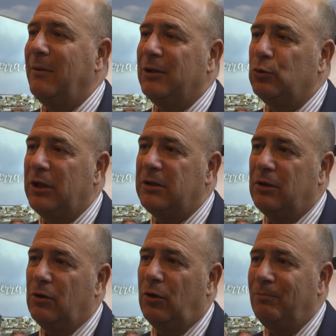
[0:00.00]
nivel
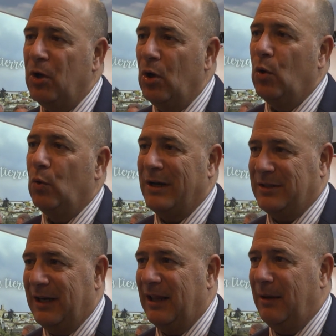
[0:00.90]
turístico, una
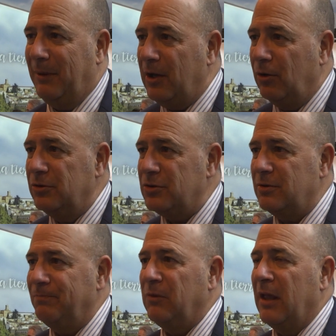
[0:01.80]
serie de beacons